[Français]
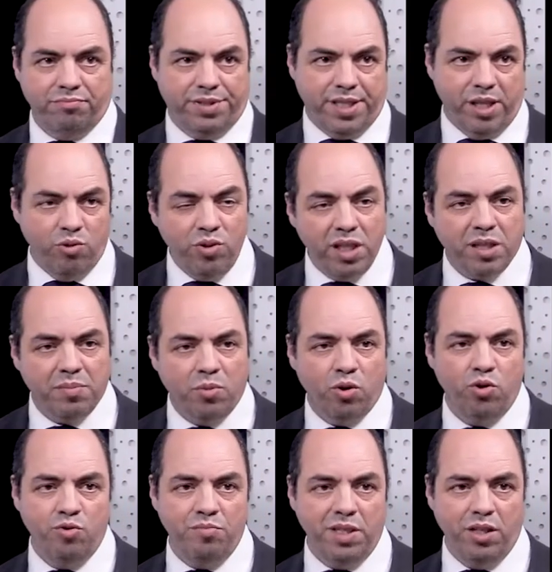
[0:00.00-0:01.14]
c'est uniquement
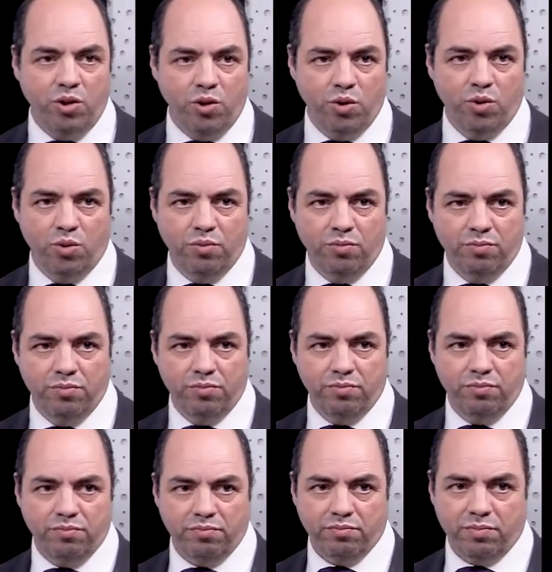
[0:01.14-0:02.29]
le milieu
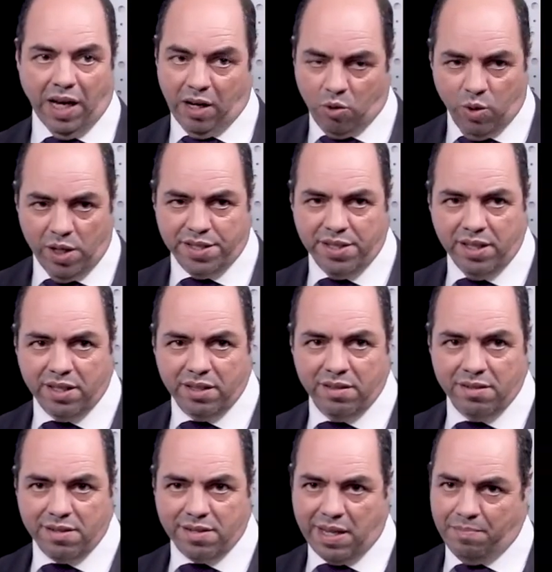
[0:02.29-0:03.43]
aquatique,
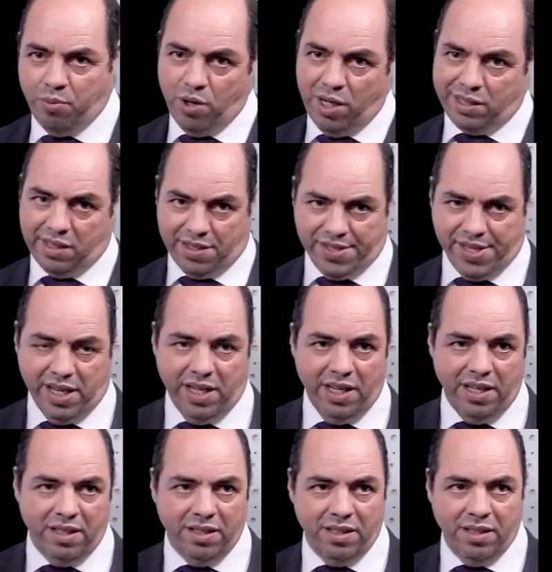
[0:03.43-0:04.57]
ça peut être
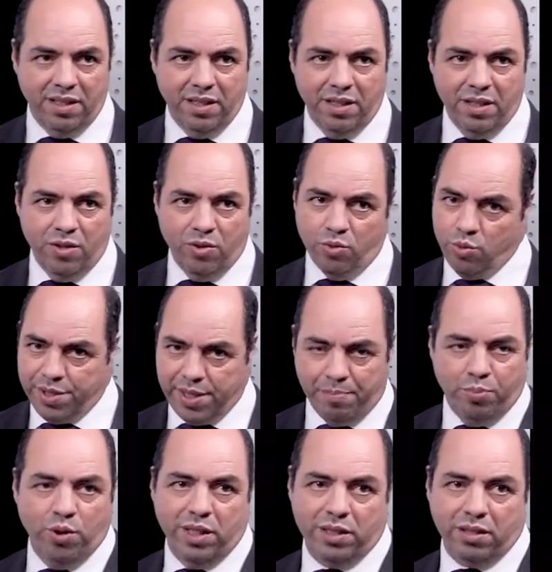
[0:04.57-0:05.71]
salin, ça
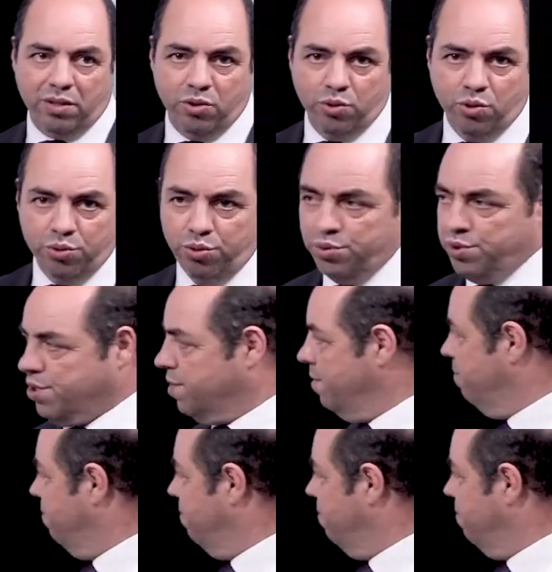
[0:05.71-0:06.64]
peut être d'eau douce.